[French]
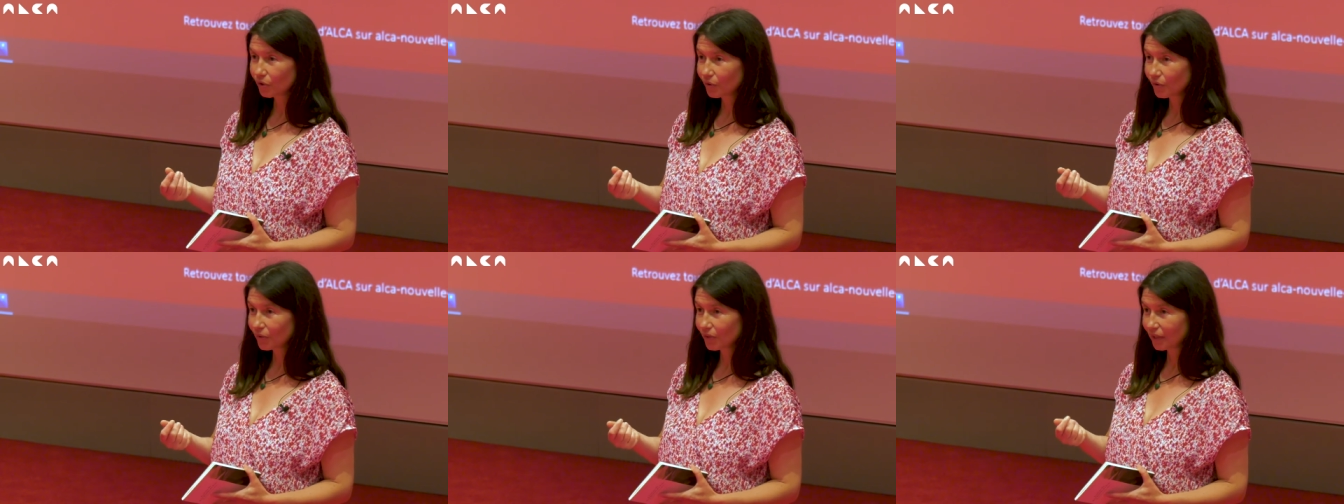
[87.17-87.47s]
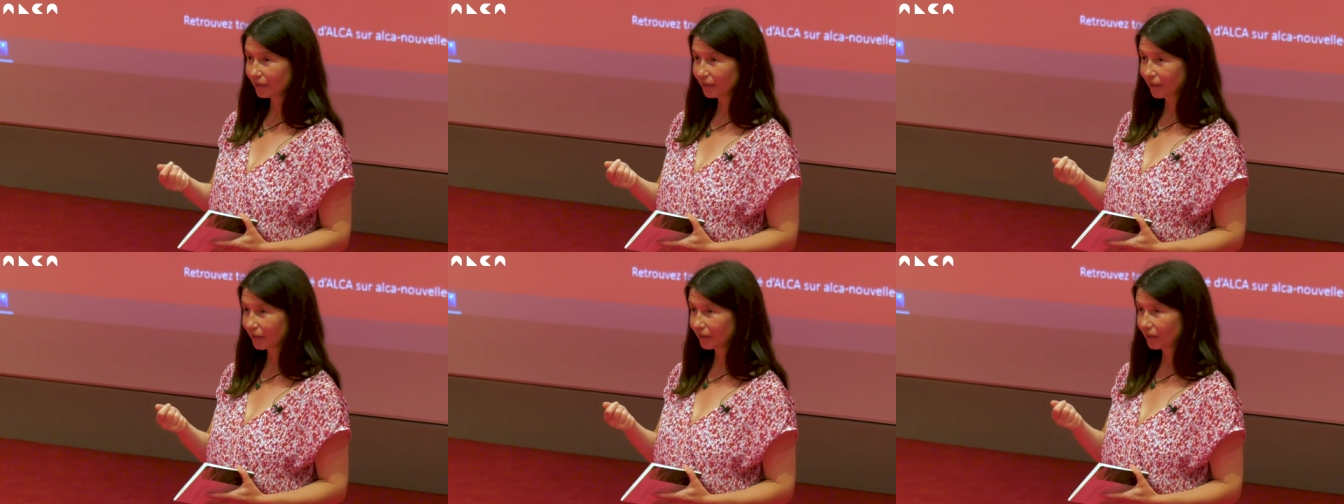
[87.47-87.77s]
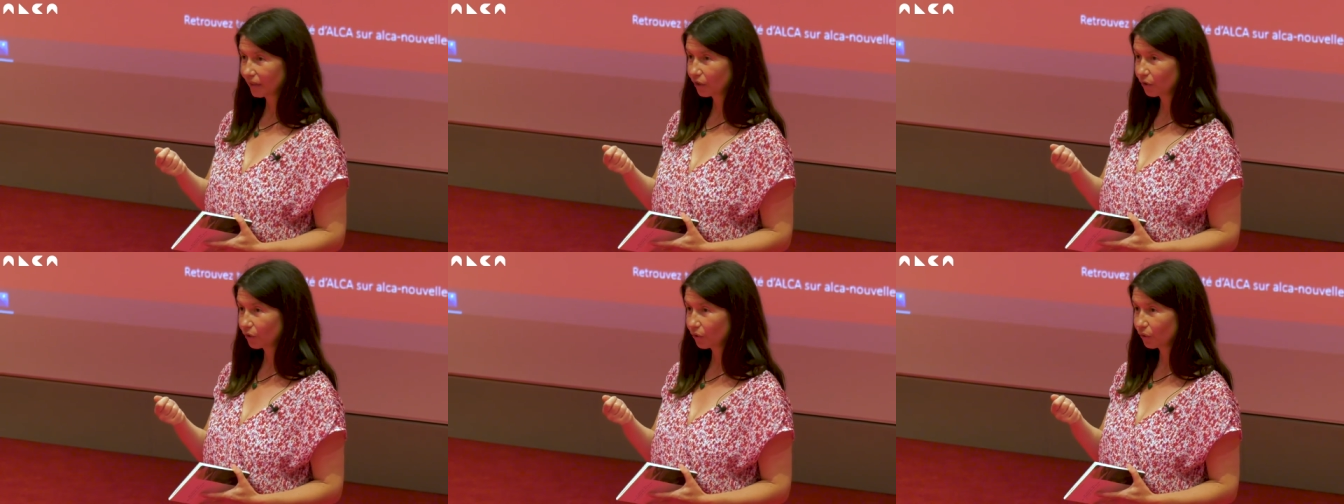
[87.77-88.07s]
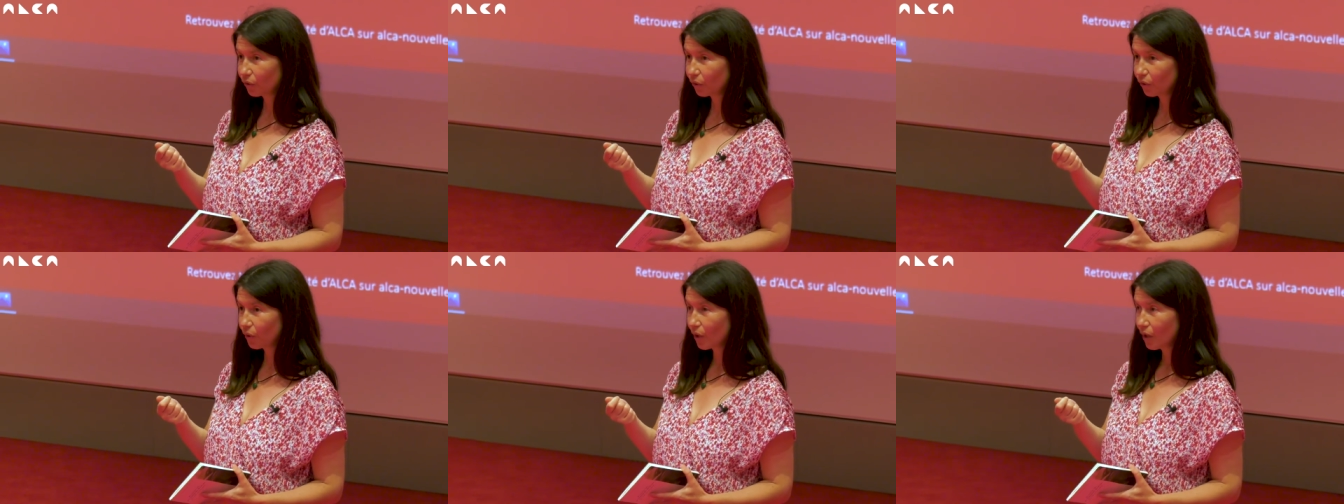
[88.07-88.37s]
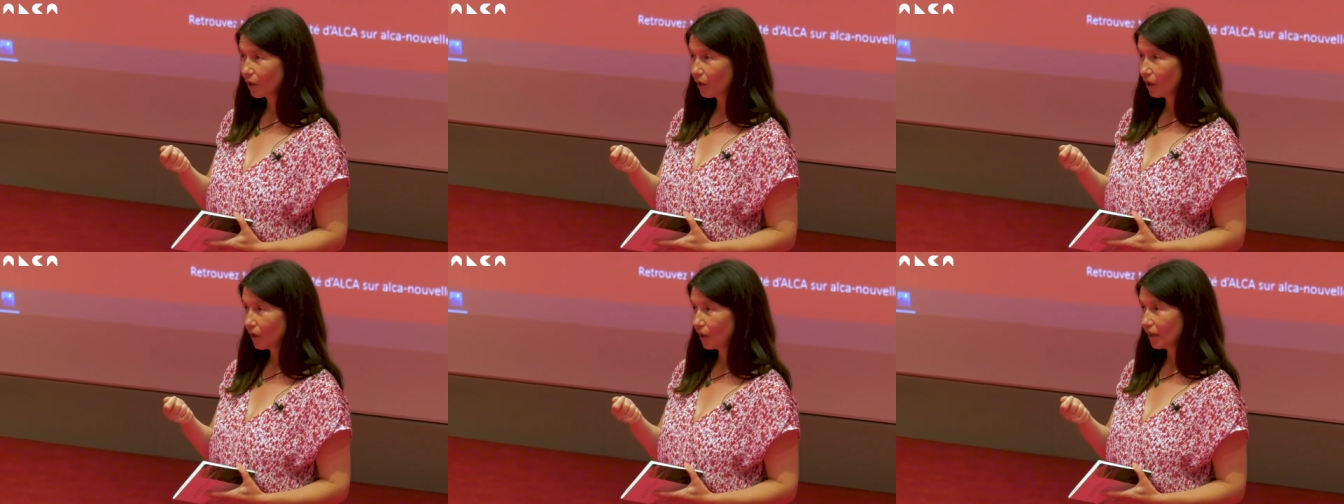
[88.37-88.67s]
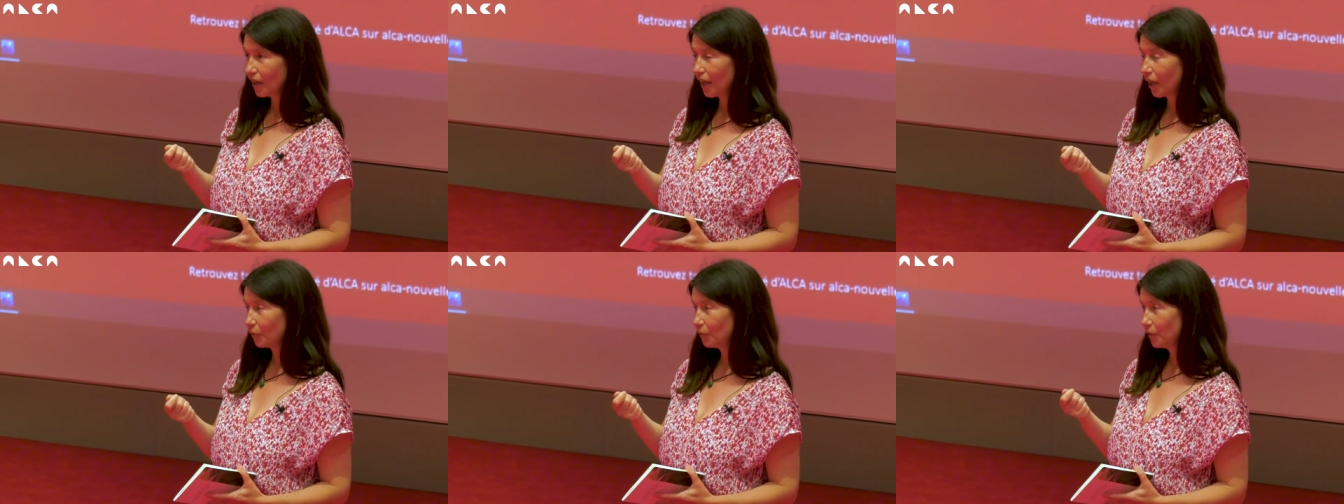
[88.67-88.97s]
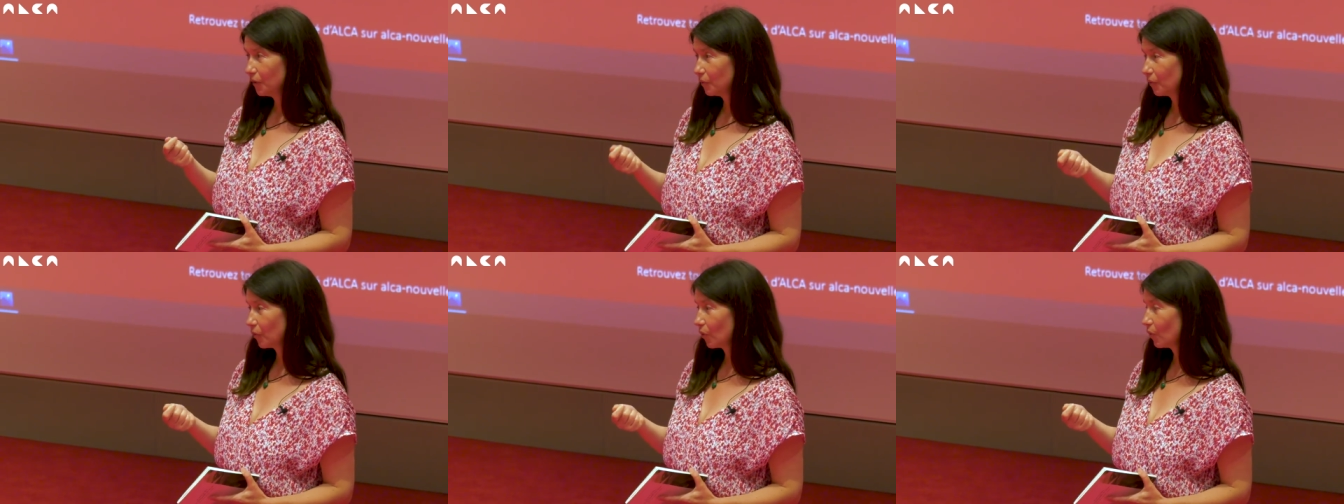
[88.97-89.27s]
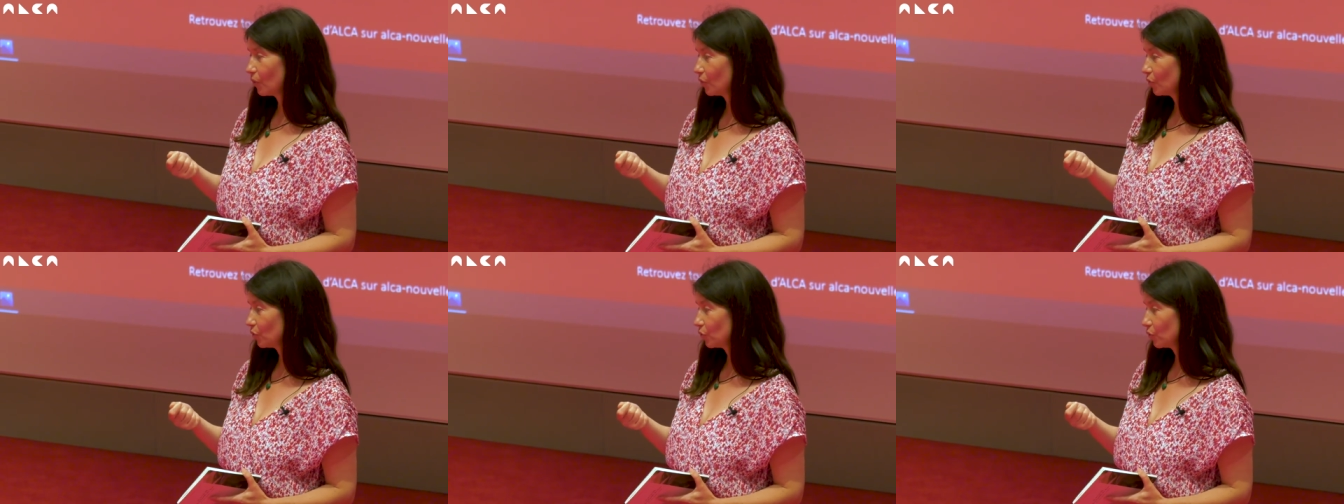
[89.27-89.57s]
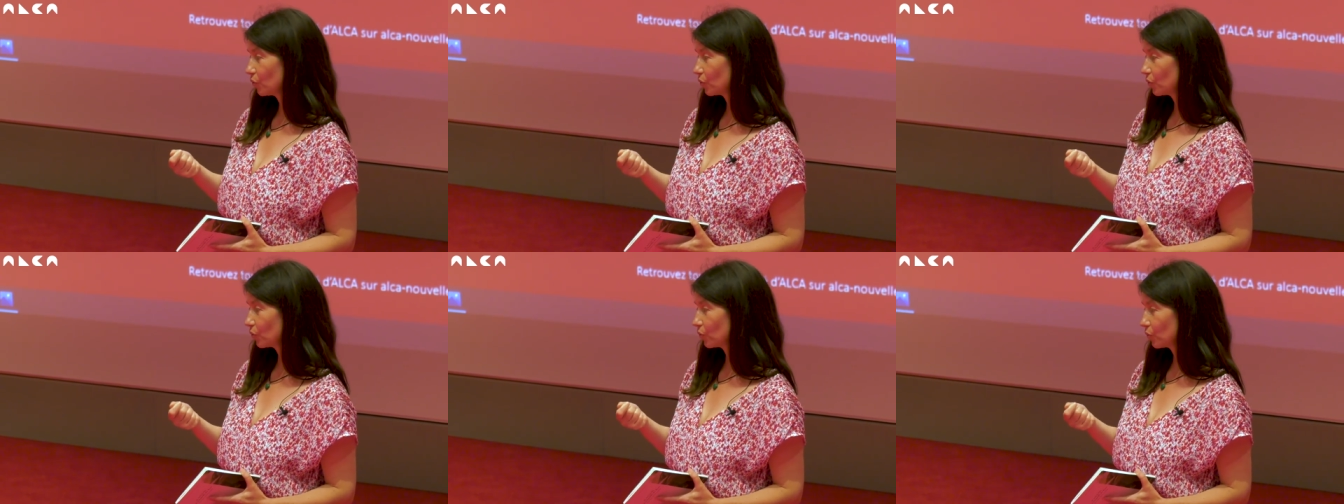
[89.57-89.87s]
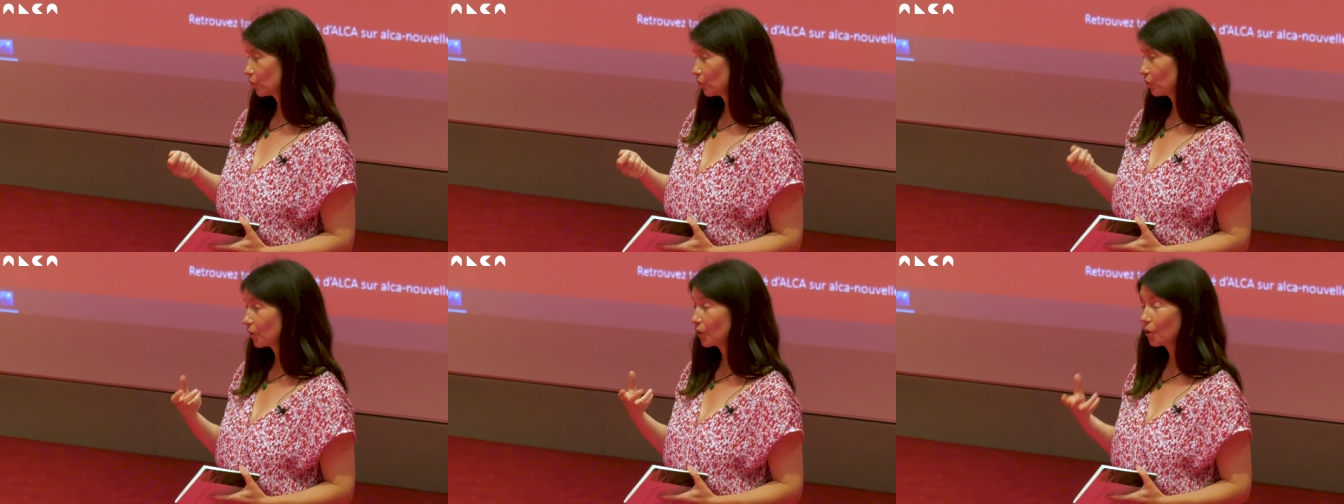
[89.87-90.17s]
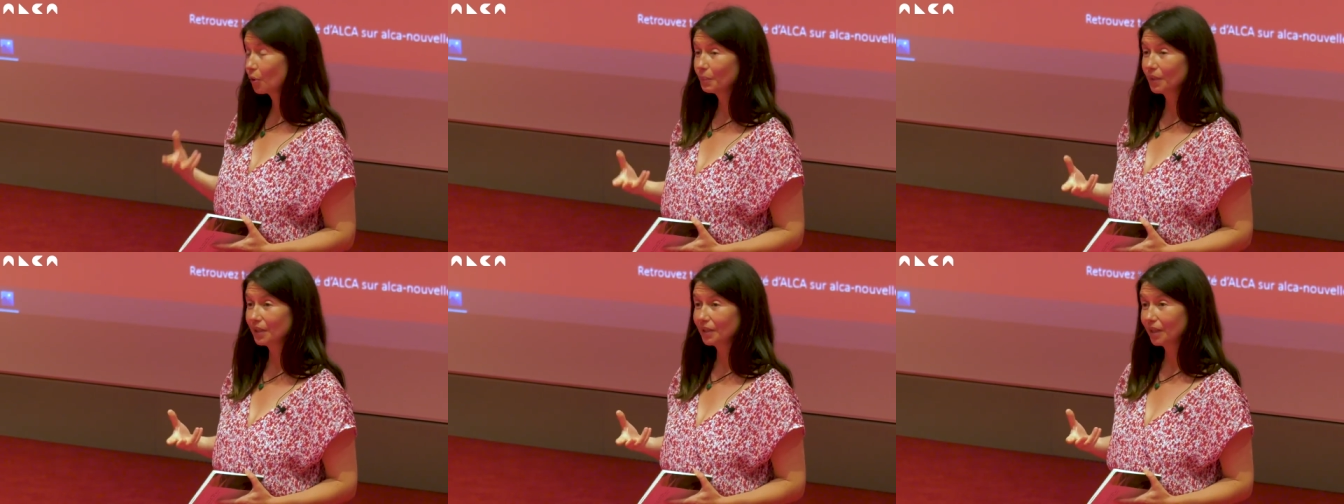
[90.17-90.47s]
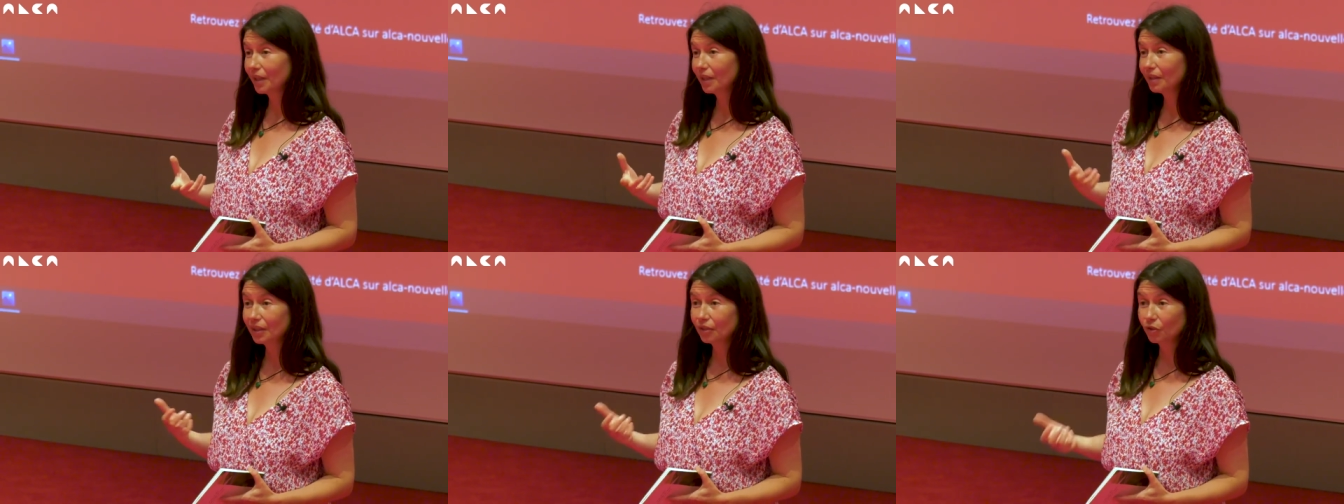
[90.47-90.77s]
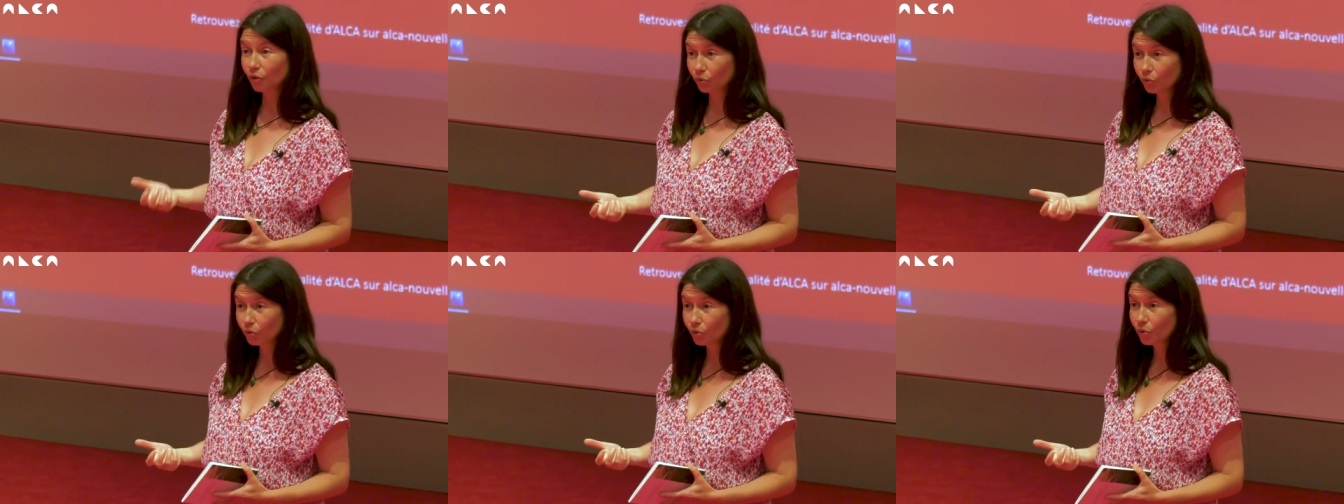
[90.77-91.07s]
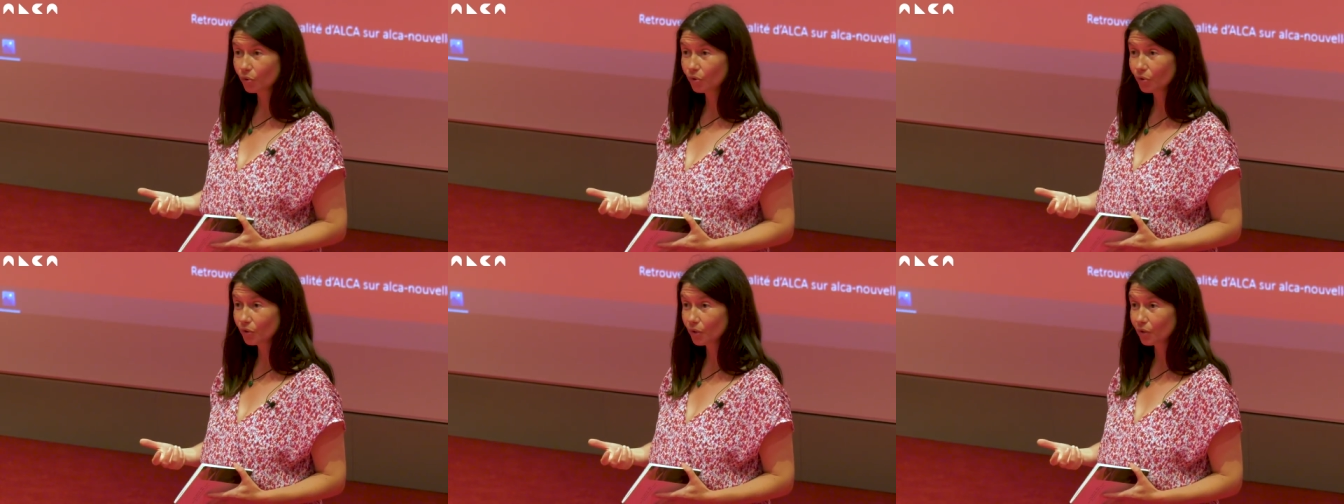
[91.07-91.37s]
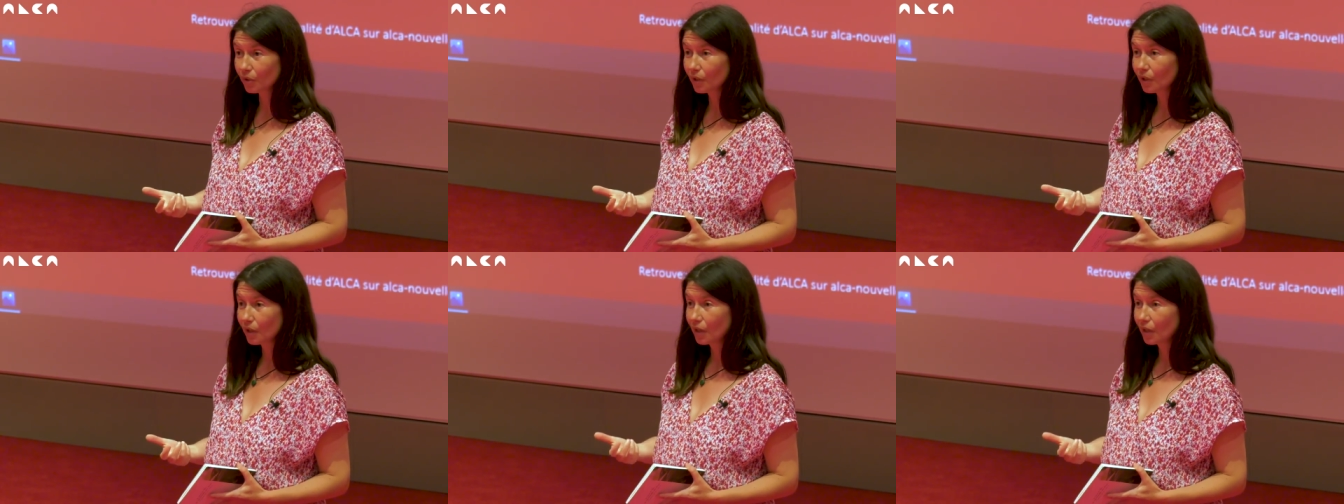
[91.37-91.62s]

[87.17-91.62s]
C'est-à-dire que l'art vivant, je, je, suis comédienne et danseuse,